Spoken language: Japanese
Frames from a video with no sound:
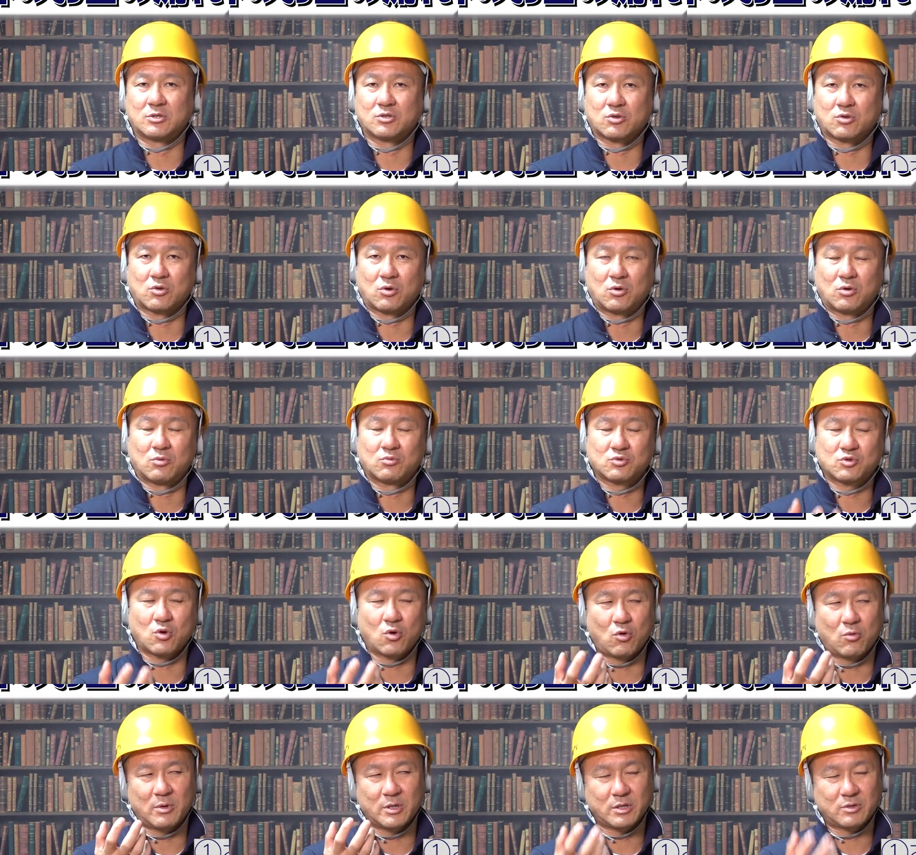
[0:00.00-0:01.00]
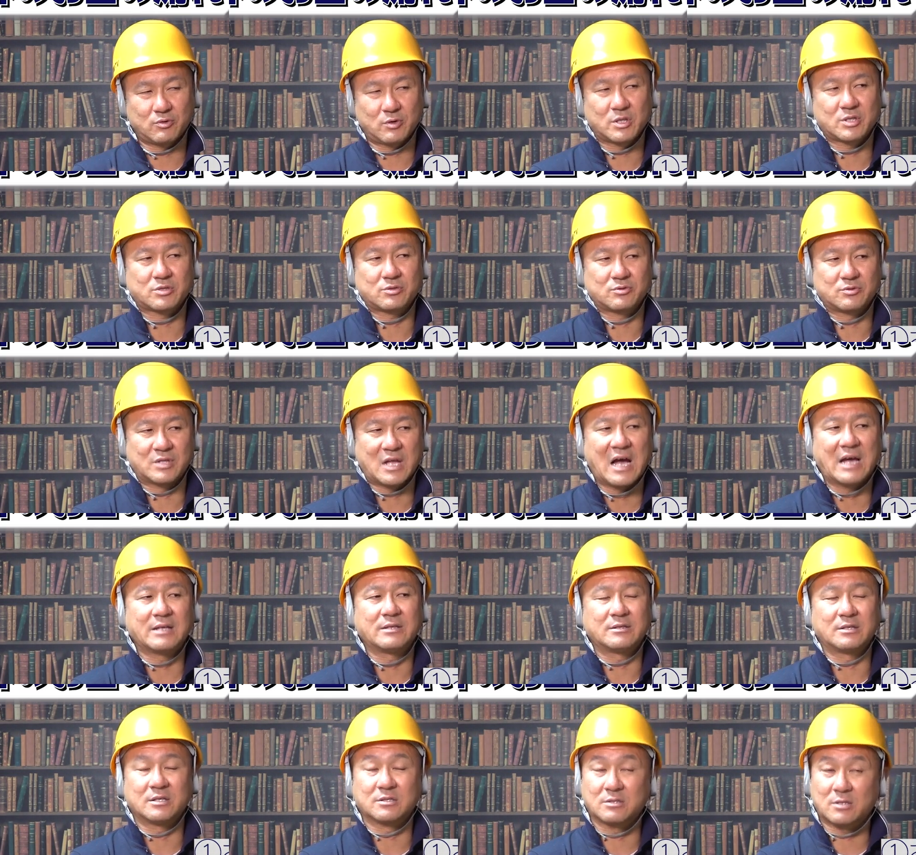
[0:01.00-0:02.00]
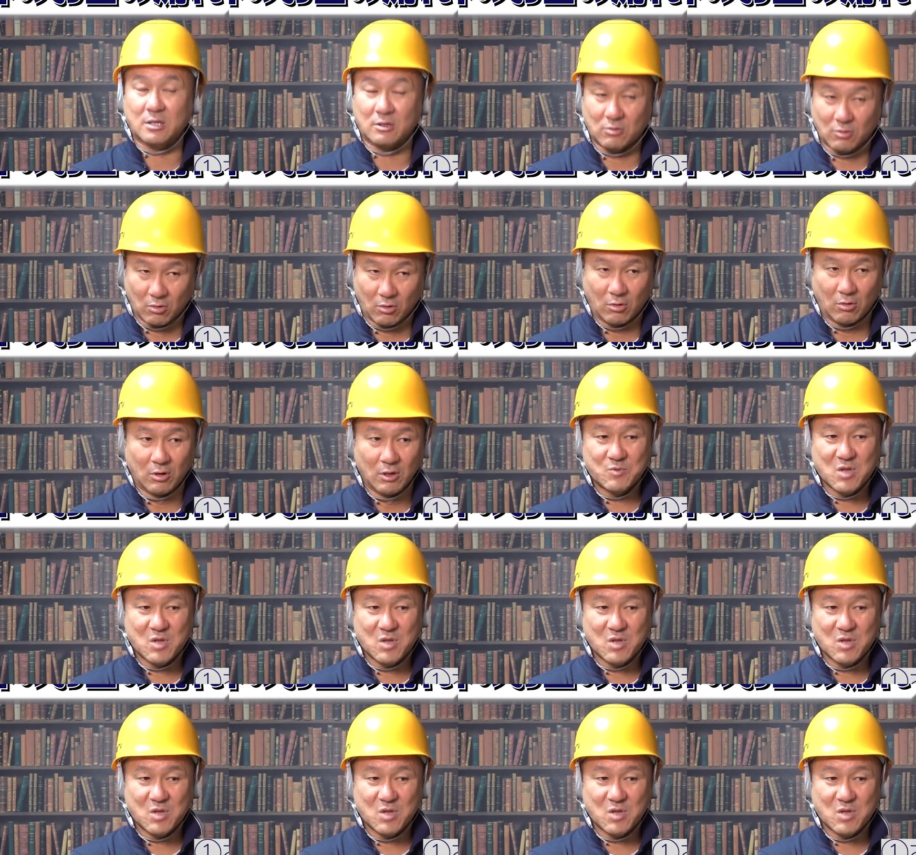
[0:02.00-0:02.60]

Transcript: ちょっとそこまで詳しくないんですけど、